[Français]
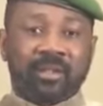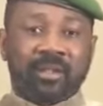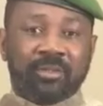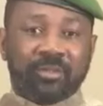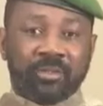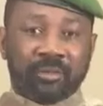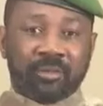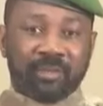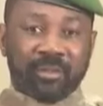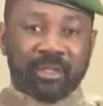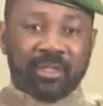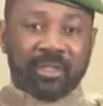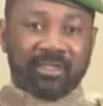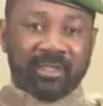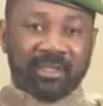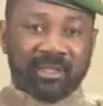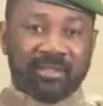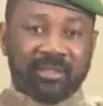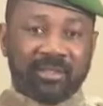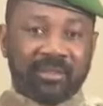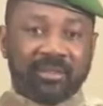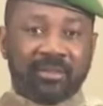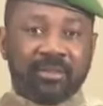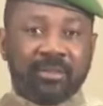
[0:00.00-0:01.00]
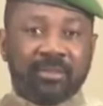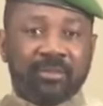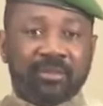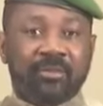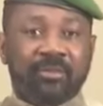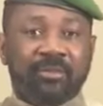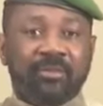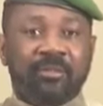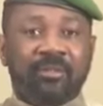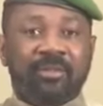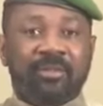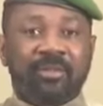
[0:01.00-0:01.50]
Les auteurs de la
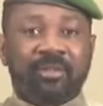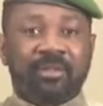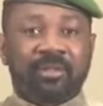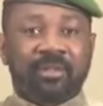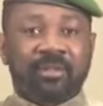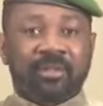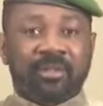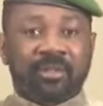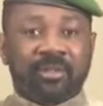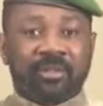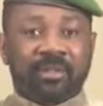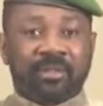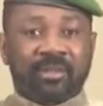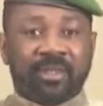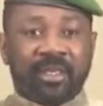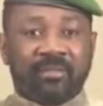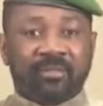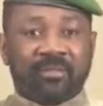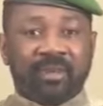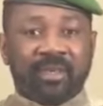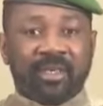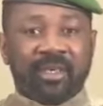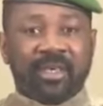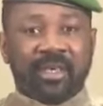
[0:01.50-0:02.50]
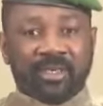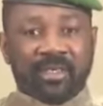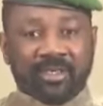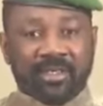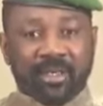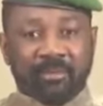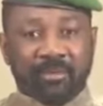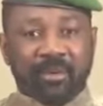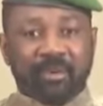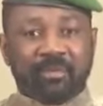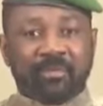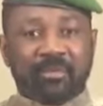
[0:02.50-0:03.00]
transition travaillent
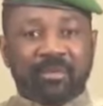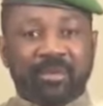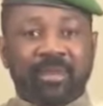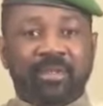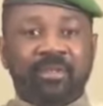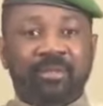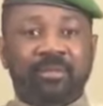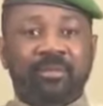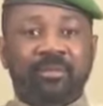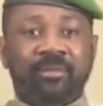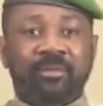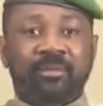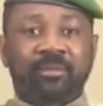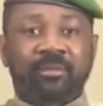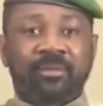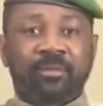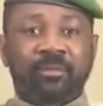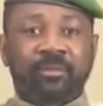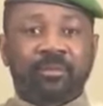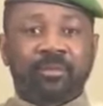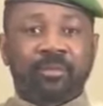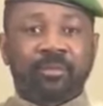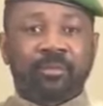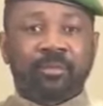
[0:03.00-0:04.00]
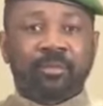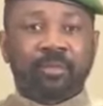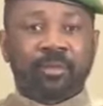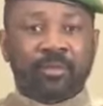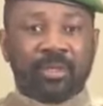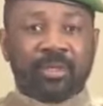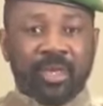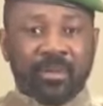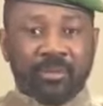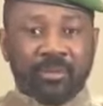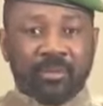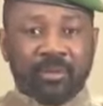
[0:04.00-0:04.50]
inlassablement
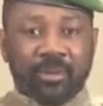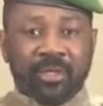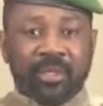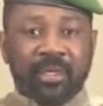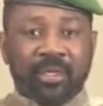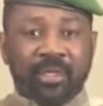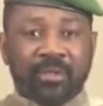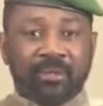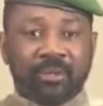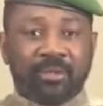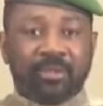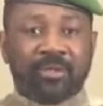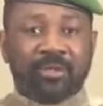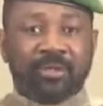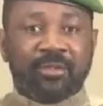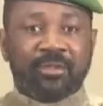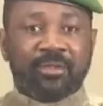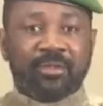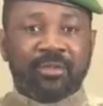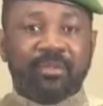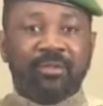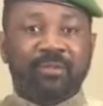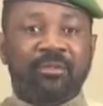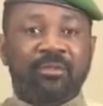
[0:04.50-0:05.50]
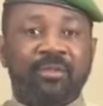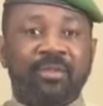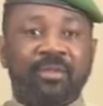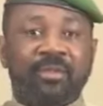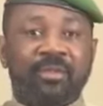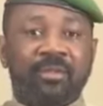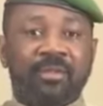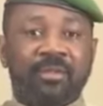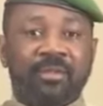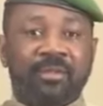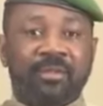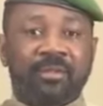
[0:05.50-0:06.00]
pour améliorer les conditions de
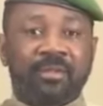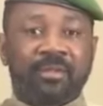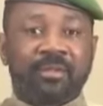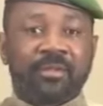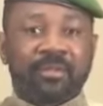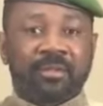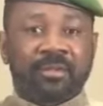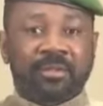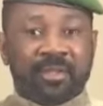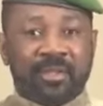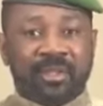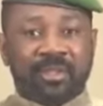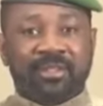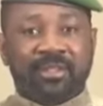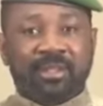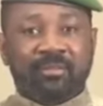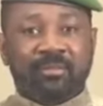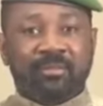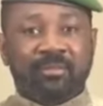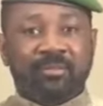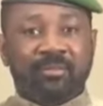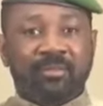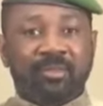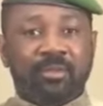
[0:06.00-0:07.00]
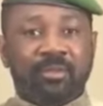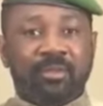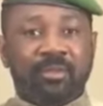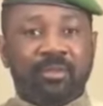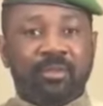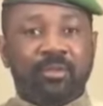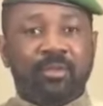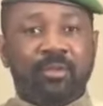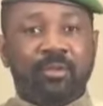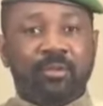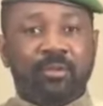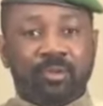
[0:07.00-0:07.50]
vie de l'ensemble
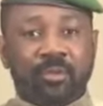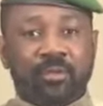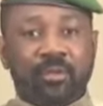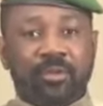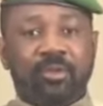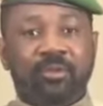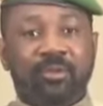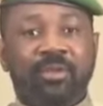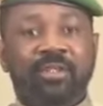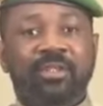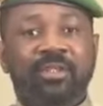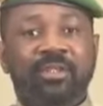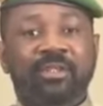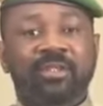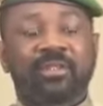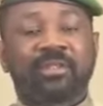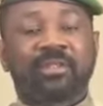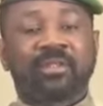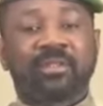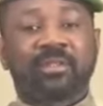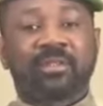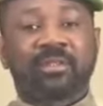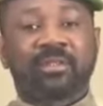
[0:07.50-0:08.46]
de nos concitoyens.